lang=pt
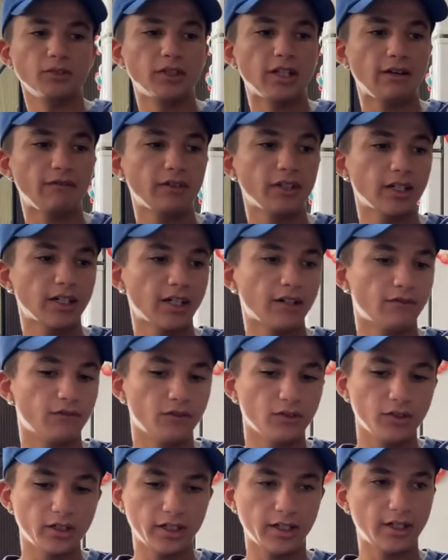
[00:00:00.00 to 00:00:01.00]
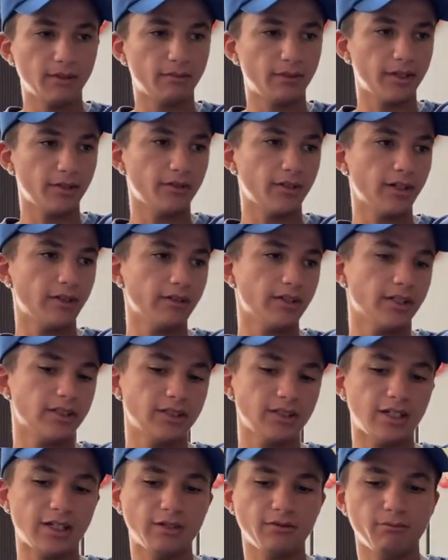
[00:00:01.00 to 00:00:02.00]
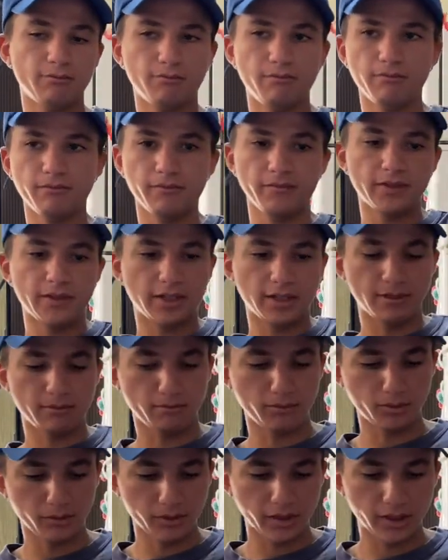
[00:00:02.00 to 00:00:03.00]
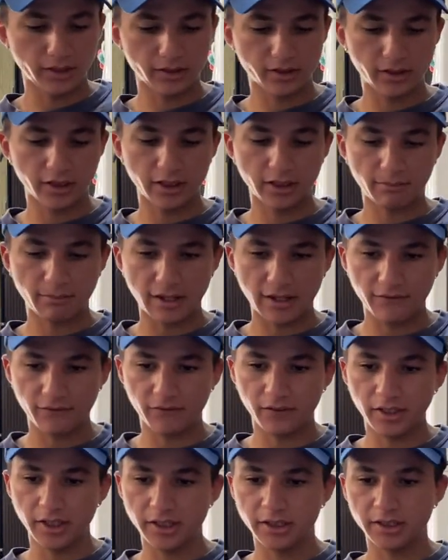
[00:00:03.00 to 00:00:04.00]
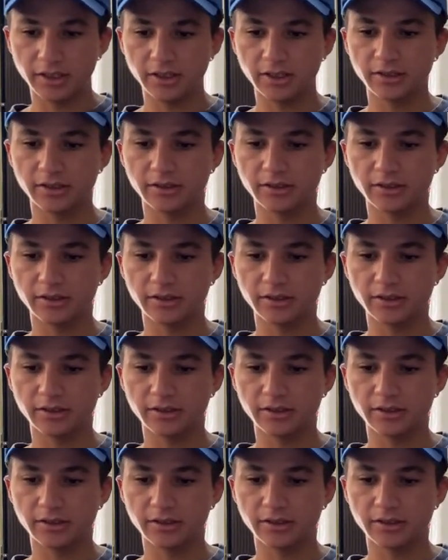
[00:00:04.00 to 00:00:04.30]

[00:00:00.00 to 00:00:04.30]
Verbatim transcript: tá virando a folha, né? Porque eu quero que esse lado bonito esteja pra frente, né?